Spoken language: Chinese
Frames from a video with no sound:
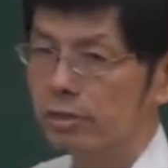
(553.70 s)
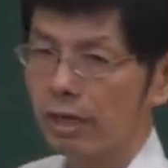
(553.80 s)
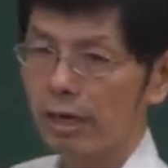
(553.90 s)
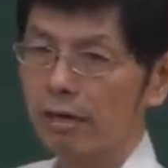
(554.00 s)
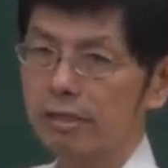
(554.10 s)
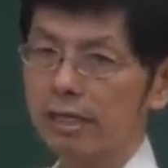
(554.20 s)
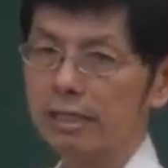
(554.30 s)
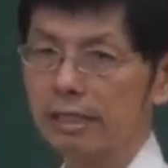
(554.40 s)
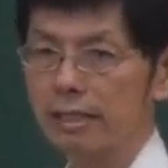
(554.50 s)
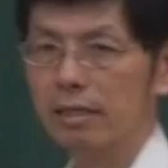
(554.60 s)
就要靠这个
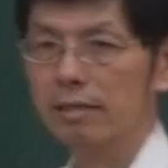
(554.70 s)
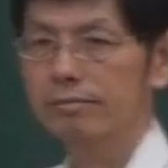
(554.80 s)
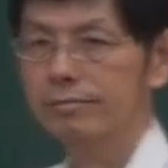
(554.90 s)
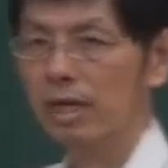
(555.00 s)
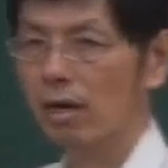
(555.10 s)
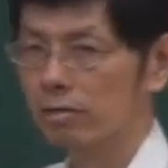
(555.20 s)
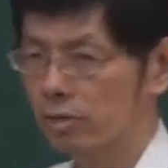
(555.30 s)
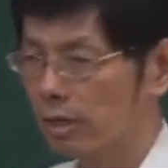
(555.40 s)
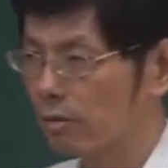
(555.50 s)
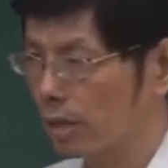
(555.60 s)
定理啊。
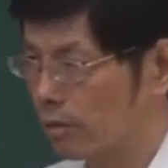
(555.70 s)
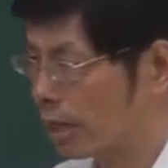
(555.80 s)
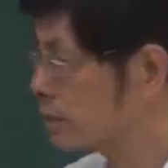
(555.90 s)
所以，我我